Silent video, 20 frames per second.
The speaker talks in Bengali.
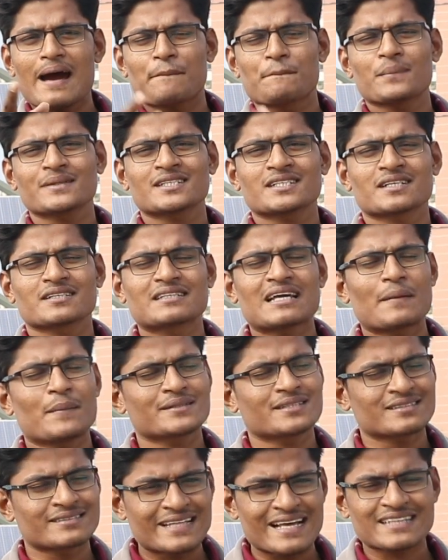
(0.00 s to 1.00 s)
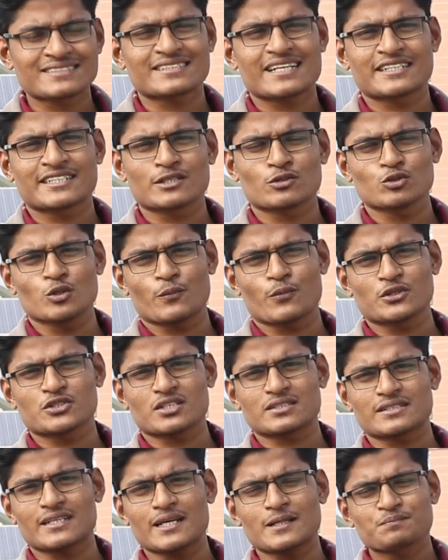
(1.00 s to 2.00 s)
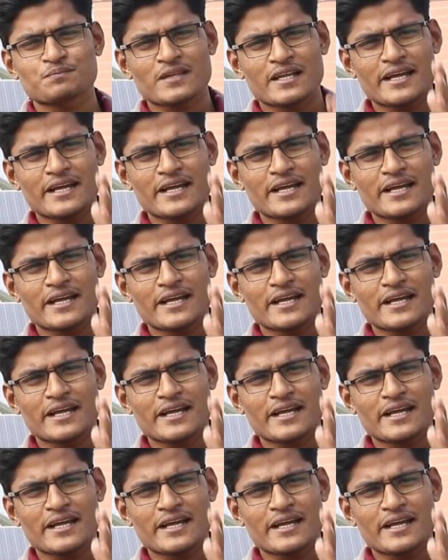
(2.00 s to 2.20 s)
আপনাদের সাথে আমাদের নেক্সট একটি কোনো প্রজেক্টে